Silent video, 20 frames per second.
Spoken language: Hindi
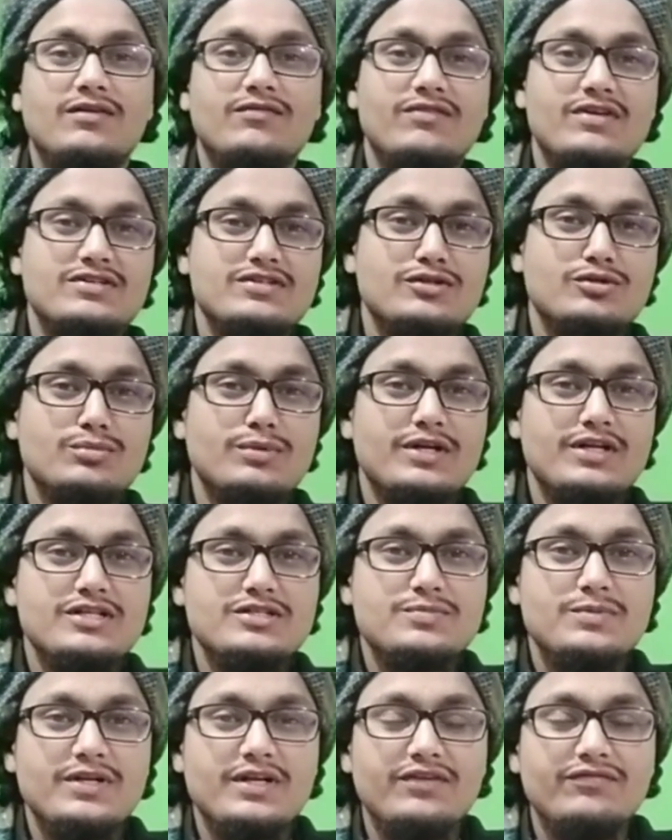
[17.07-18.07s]
वैसे तो मैंने
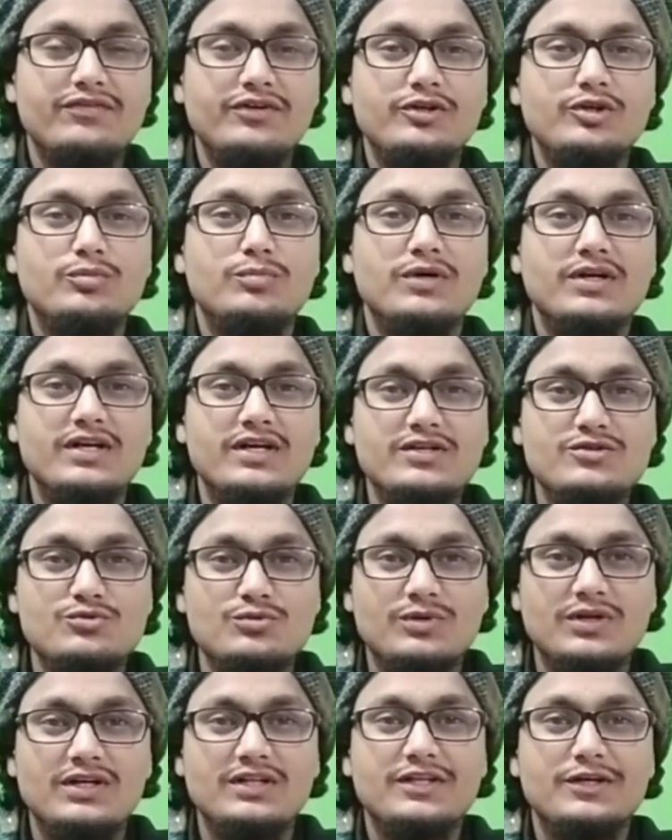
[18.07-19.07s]
इस पर एक वीडियो बना
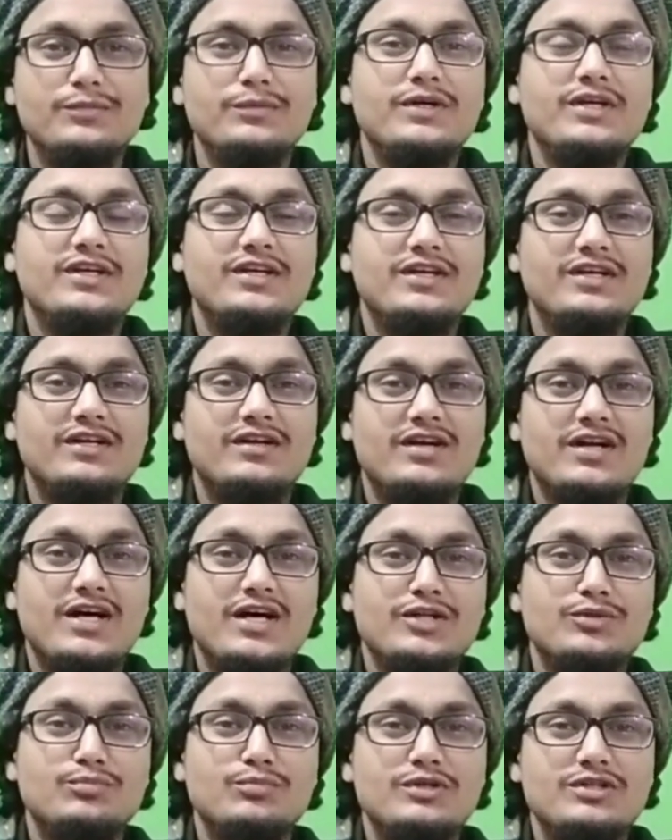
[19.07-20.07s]
चुका था मैं कि
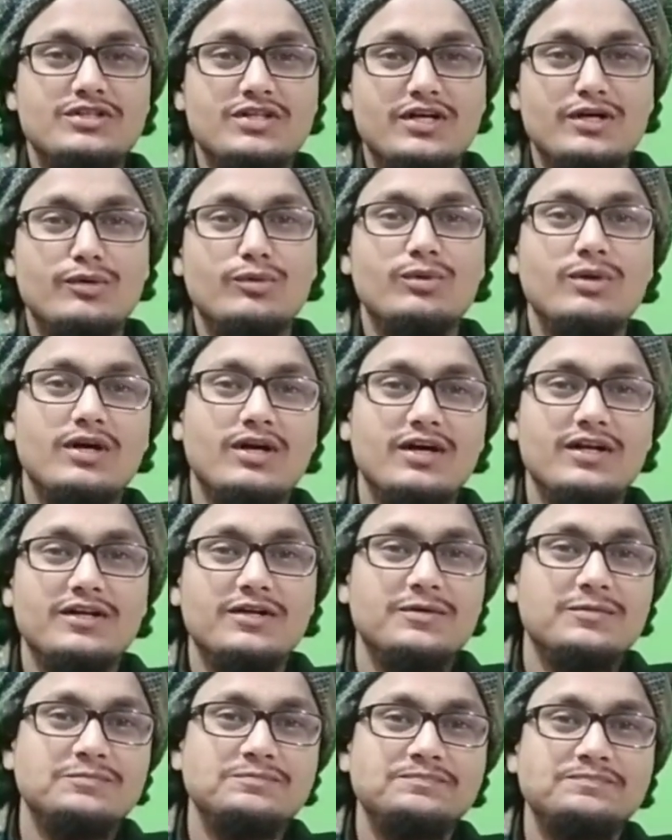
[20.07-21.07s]
रात में झाड़ू
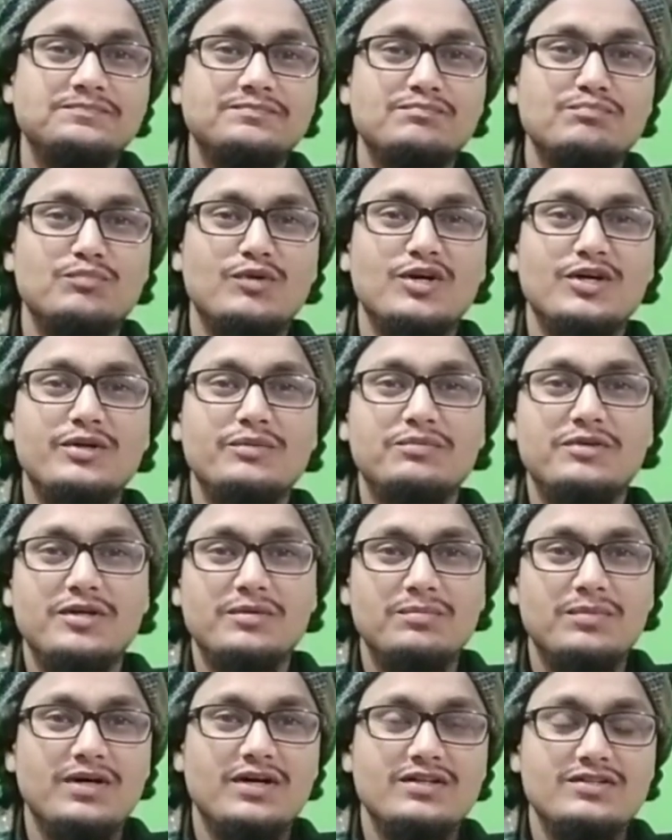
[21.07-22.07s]
लगाना मगरिब के
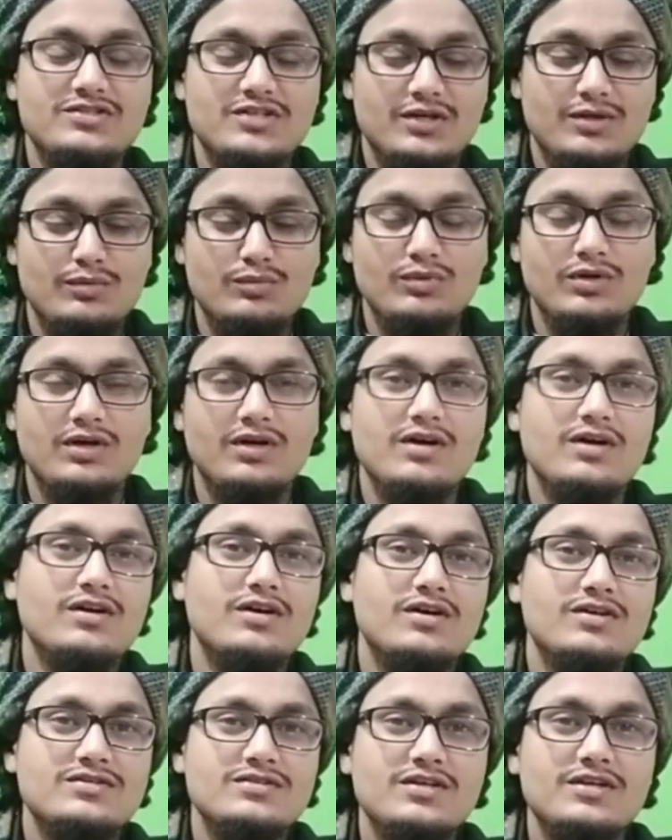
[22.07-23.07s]
बाद झाड़ू
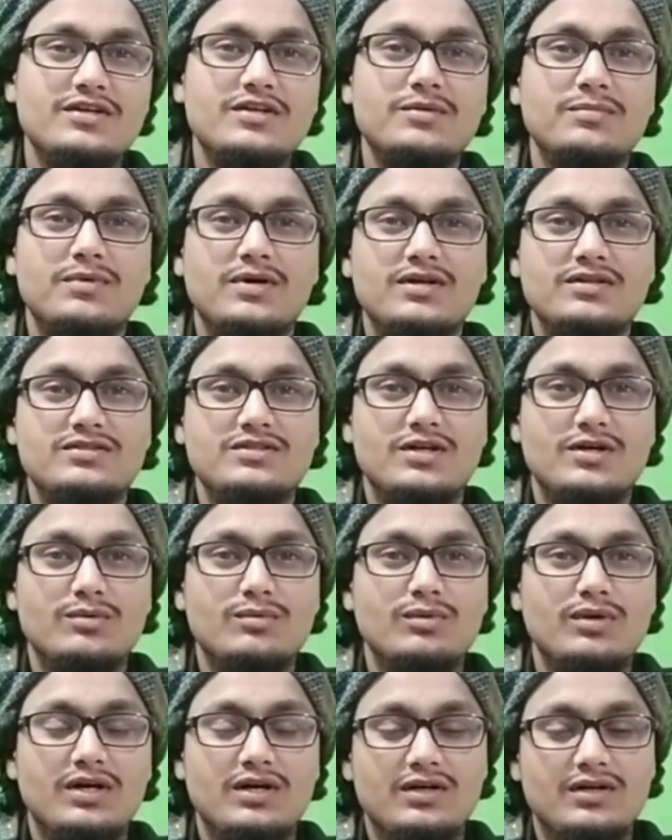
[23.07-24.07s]
लगाना असर के बाद झाड़ू
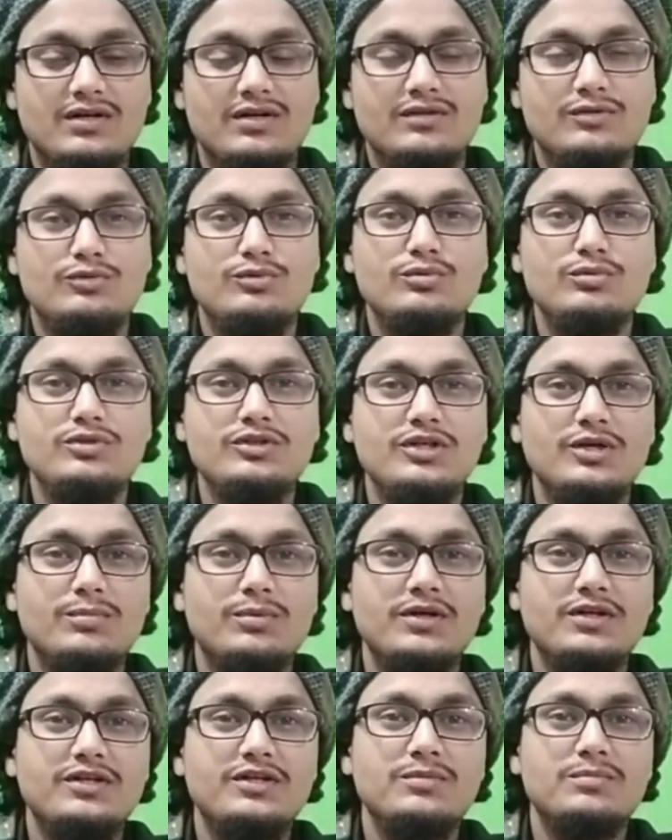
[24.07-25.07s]
लगाना दुनिया
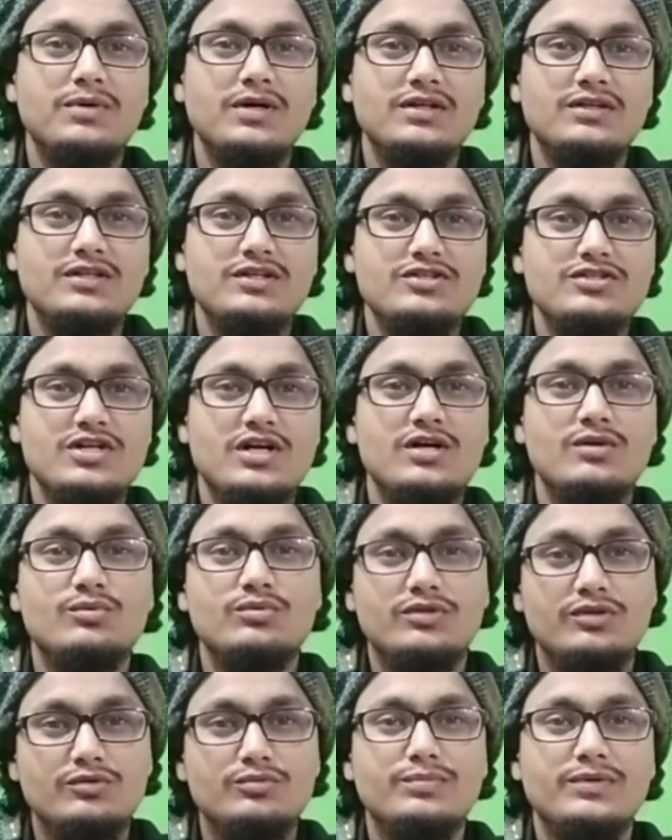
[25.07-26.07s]
भर की बातें झाड़ू
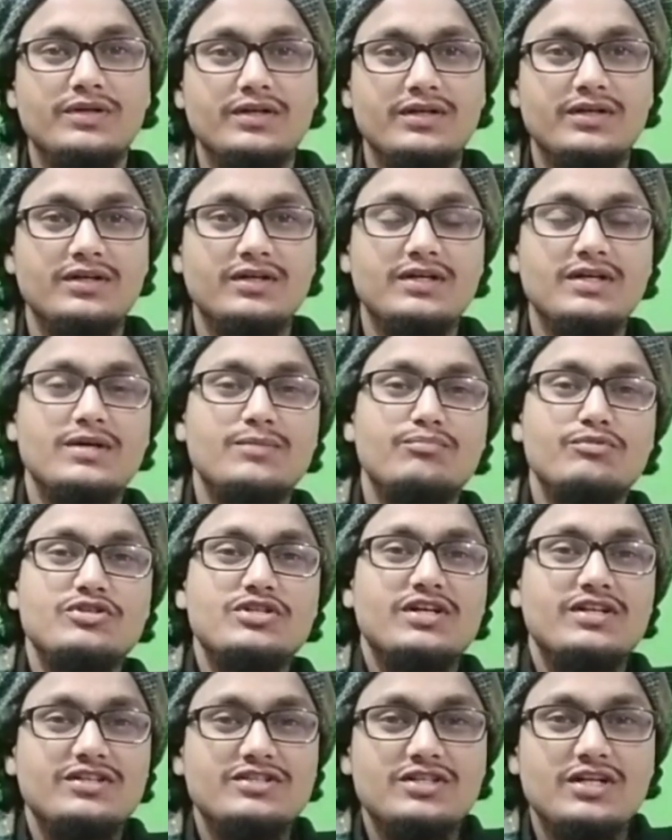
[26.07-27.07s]
के ऊपर हैं
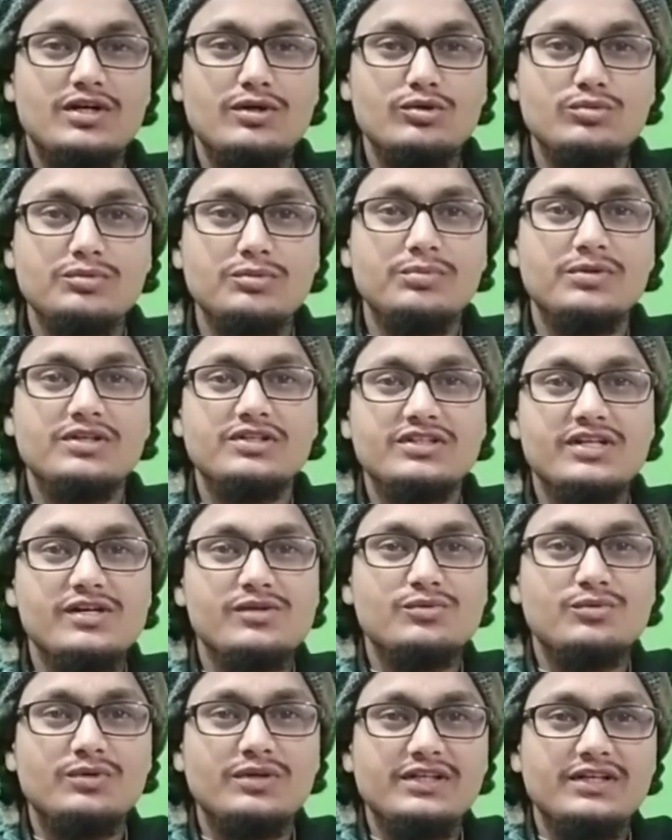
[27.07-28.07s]
बेचारी झाड़ू भी परेशान
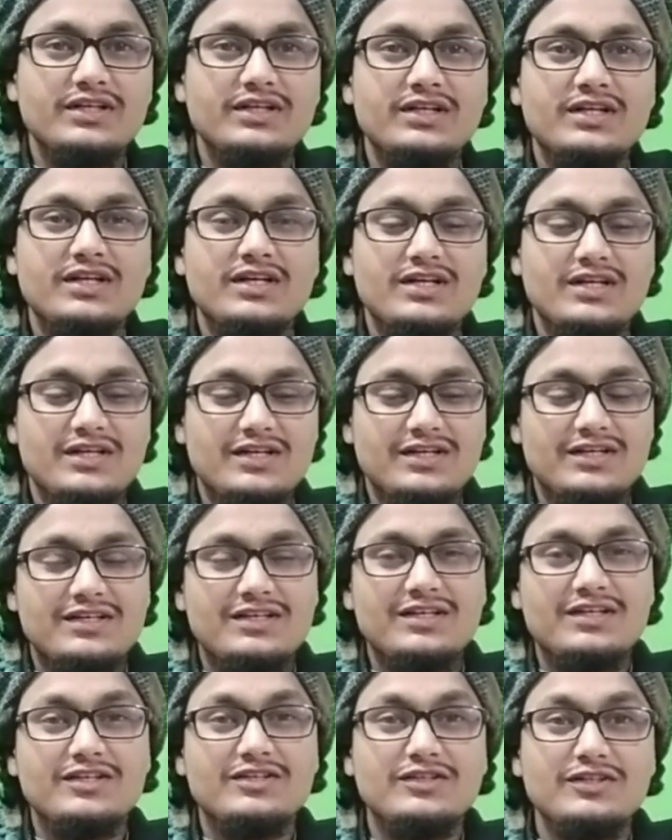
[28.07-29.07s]
हो गई है
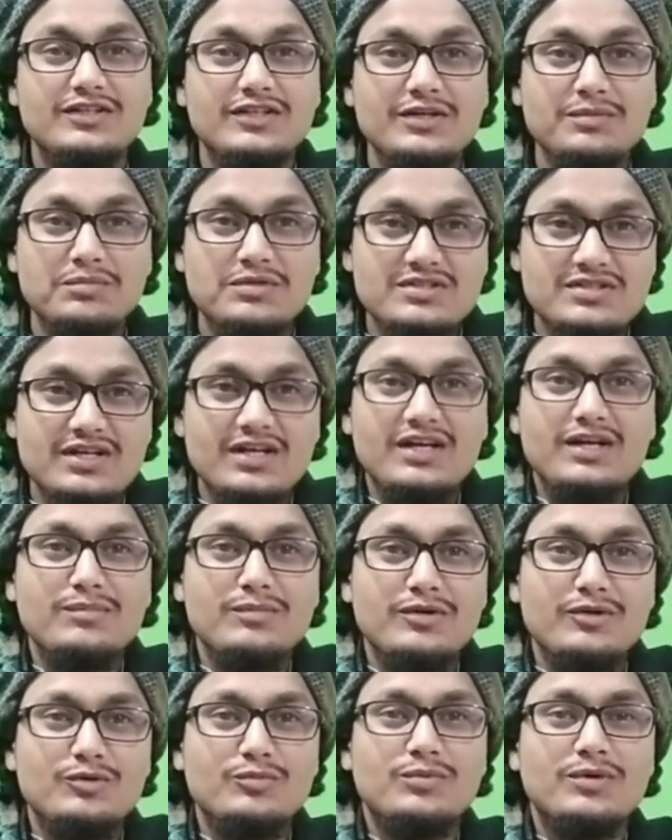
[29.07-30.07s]
कि इतने मसाइल
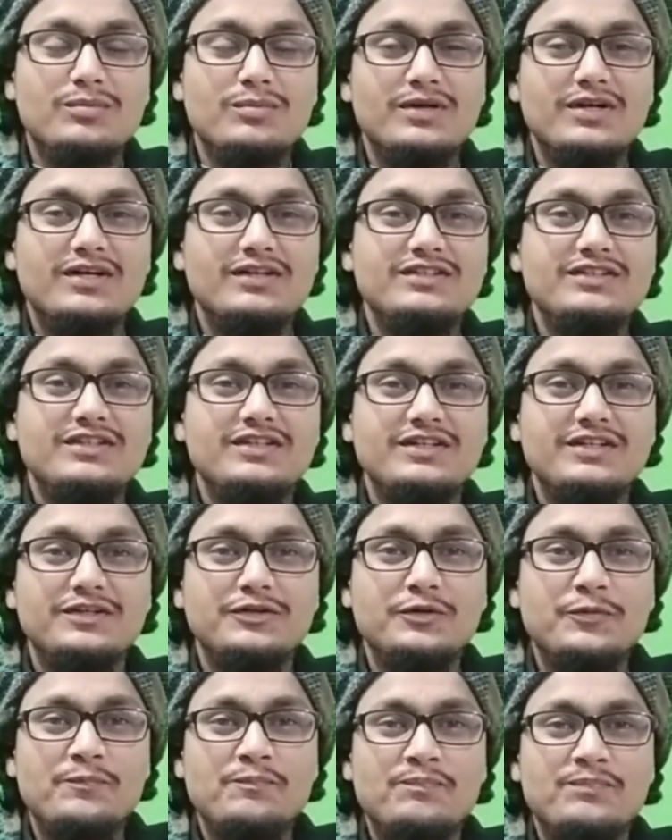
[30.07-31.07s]
मेरे ऊपर बना दिए गए
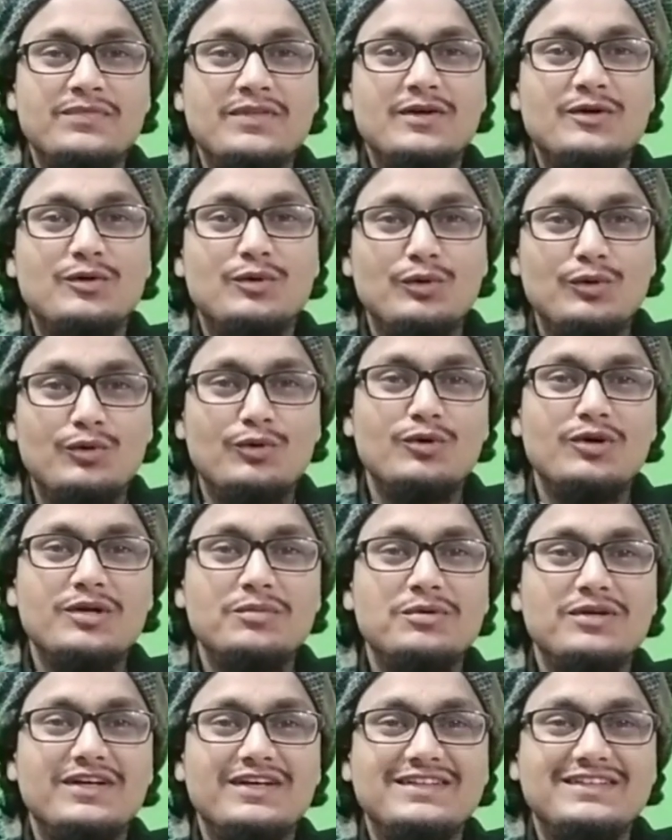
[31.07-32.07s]
हैं लोगों ने
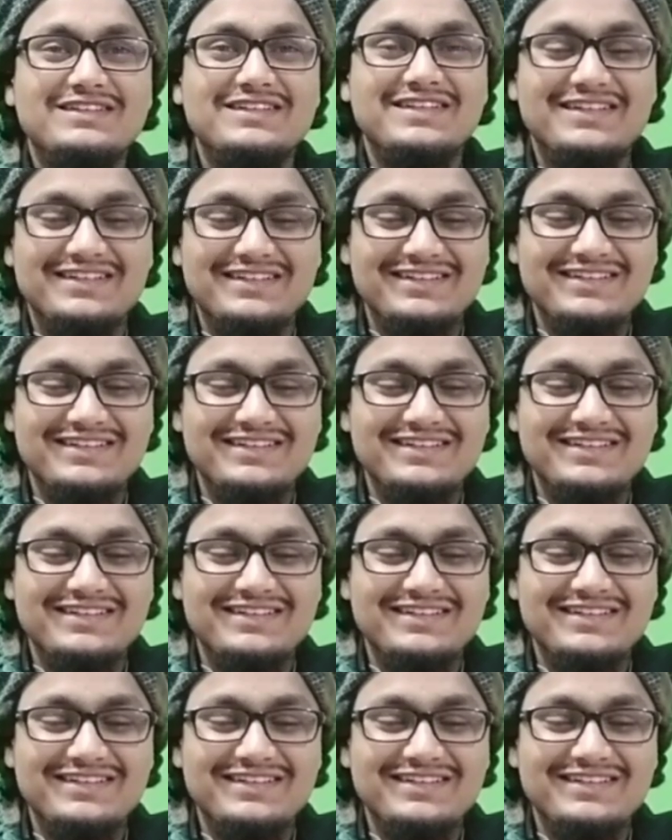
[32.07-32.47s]
बना दिए